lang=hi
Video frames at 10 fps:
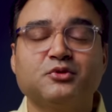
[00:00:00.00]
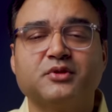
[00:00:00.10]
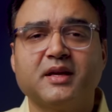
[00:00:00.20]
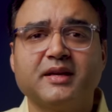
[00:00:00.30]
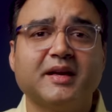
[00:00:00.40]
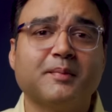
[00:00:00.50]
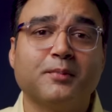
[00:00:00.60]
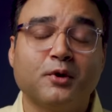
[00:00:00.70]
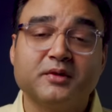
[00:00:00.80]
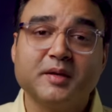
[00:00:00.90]
उसके लिए एक
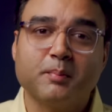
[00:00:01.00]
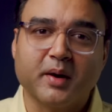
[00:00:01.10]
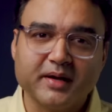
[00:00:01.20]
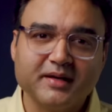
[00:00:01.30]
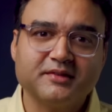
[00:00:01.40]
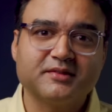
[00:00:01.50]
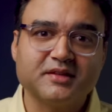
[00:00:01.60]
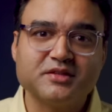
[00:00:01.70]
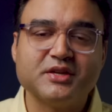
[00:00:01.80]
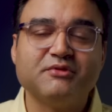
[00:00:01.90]
बहुत ही बढ़िया
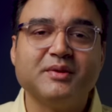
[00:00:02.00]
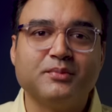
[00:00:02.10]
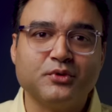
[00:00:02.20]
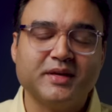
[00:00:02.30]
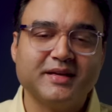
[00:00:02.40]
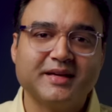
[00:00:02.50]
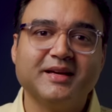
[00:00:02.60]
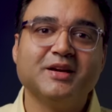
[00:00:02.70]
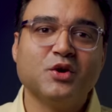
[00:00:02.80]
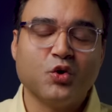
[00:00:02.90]
संजीवनी बूटी है